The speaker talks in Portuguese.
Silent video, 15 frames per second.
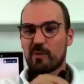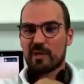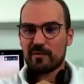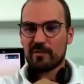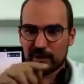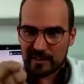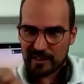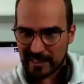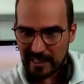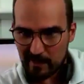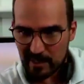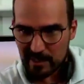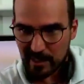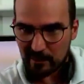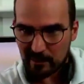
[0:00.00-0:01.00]
é o que você está
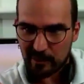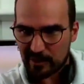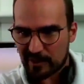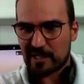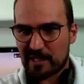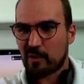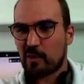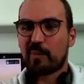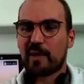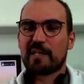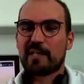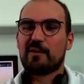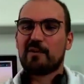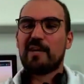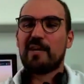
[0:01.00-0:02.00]
me dizendo. Você já
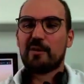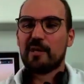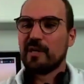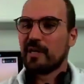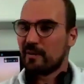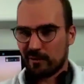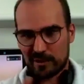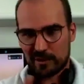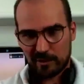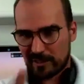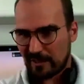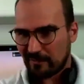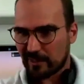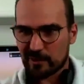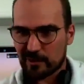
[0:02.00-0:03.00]
compreendeu o valor. Você não
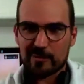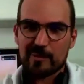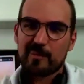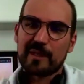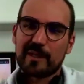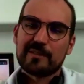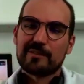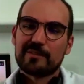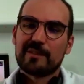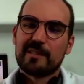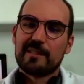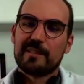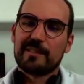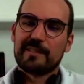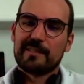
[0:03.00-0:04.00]
está falando sobre preço.
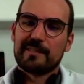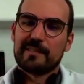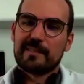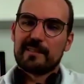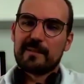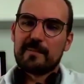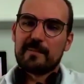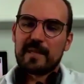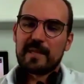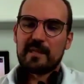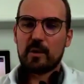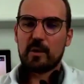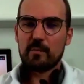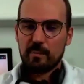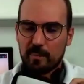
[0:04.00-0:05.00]
Uhum.
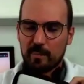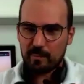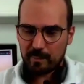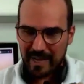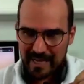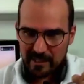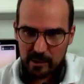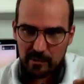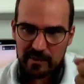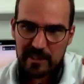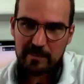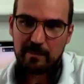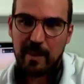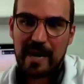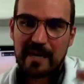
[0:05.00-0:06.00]
Então, preço é o que
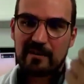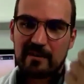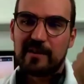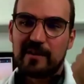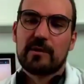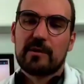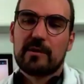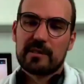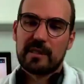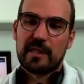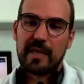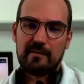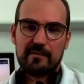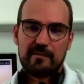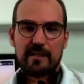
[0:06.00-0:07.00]
se paga e valor é o que se
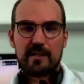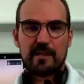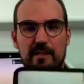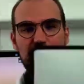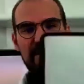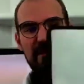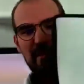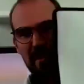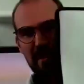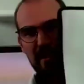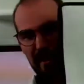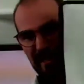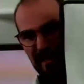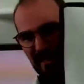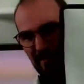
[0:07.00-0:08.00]
leva.
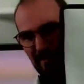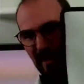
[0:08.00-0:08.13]
Esse é